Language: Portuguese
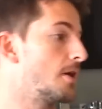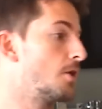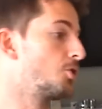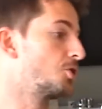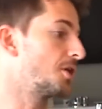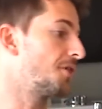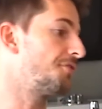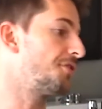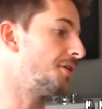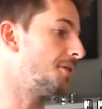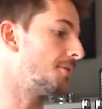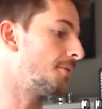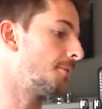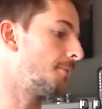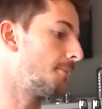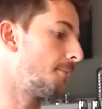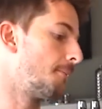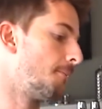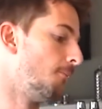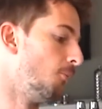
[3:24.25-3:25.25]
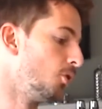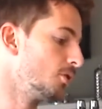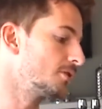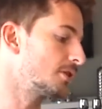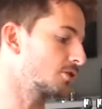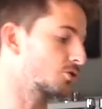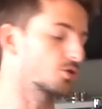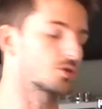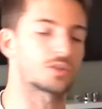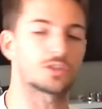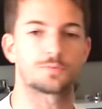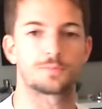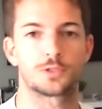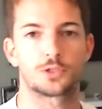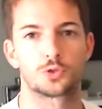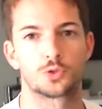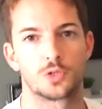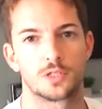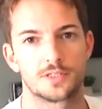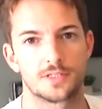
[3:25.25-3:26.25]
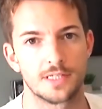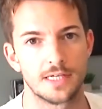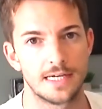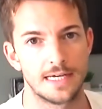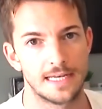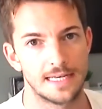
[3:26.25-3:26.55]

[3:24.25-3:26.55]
eu já vi muitas outras pessoas